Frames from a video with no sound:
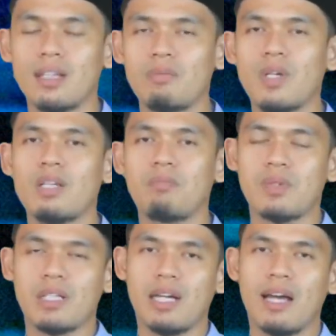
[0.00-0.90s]
tapi
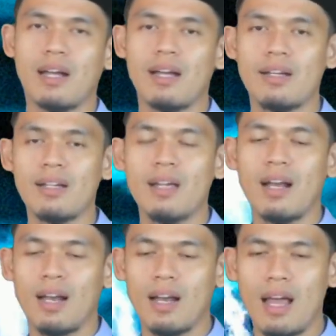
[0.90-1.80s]
ini perkara
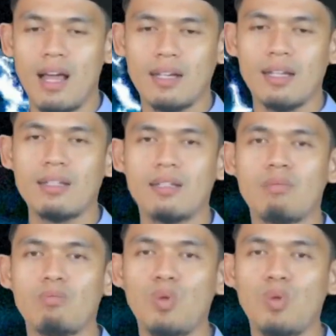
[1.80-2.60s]
langit